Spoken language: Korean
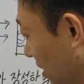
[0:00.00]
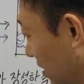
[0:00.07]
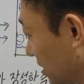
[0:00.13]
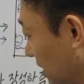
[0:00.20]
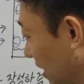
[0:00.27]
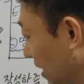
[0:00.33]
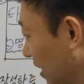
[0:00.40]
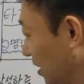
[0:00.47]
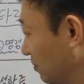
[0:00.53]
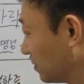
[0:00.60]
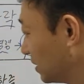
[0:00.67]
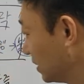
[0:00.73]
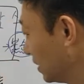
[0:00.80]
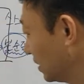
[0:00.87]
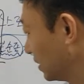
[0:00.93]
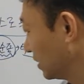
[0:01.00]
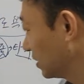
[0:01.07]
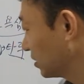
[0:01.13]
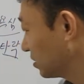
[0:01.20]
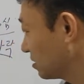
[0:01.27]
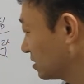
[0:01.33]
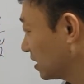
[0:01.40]
사람을
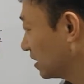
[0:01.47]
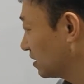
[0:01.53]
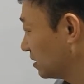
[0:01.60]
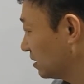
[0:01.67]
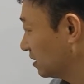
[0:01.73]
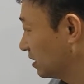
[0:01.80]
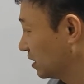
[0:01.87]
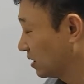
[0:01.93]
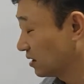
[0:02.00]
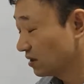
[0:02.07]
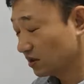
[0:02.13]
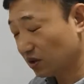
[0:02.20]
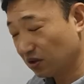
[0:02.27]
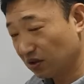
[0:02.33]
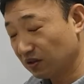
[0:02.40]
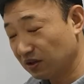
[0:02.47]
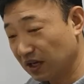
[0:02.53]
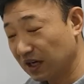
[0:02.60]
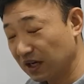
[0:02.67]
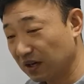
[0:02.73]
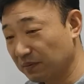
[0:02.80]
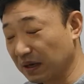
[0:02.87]
천사를
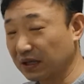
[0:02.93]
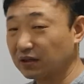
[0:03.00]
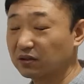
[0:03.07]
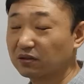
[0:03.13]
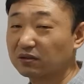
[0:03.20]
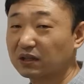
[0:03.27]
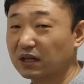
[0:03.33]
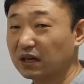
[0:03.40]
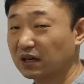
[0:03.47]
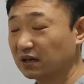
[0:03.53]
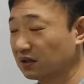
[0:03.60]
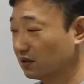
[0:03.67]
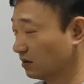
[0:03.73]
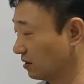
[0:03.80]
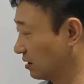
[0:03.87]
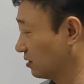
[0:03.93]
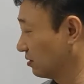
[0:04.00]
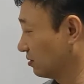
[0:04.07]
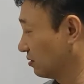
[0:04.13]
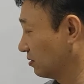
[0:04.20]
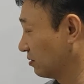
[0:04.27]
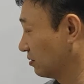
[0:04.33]
선하게 만들었다라는
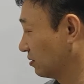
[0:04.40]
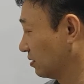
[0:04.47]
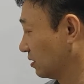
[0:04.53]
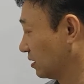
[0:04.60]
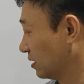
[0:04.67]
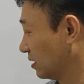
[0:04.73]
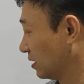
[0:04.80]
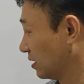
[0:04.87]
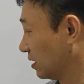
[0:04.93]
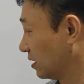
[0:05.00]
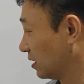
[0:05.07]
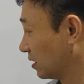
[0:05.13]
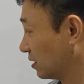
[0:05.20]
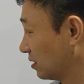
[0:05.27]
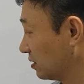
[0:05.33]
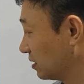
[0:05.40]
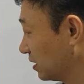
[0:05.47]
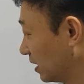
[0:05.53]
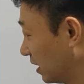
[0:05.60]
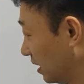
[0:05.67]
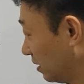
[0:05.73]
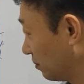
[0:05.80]
거예요.
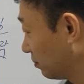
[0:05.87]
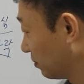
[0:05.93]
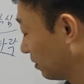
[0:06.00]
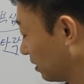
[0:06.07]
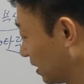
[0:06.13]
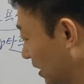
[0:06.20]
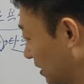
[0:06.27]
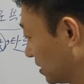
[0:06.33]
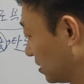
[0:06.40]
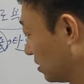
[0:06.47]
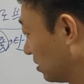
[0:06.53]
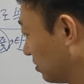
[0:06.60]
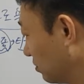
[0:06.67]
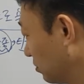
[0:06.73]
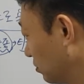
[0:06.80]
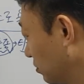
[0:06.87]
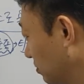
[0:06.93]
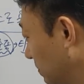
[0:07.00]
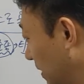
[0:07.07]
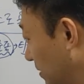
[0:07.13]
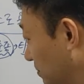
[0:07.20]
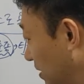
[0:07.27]
그런데 뭐가 들어오는
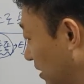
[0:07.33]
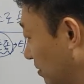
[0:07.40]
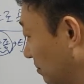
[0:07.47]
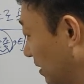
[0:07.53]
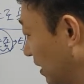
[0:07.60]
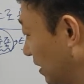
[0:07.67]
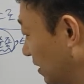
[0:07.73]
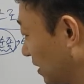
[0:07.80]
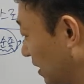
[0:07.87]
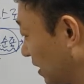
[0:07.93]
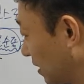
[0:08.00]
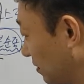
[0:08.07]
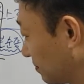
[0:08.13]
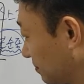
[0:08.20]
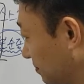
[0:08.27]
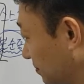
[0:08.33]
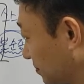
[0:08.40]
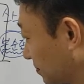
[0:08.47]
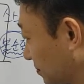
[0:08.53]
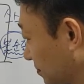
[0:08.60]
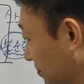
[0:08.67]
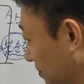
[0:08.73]
말미암아 예,
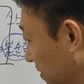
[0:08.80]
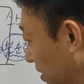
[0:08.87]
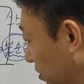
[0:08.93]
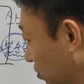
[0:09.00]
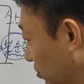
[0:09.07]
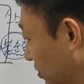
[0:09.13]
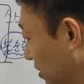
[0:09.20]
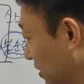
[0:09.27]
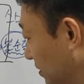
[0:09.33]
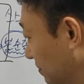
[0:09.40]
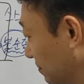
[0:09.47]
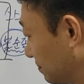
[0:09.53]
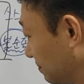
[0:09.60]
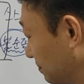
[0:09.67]
이 욕심이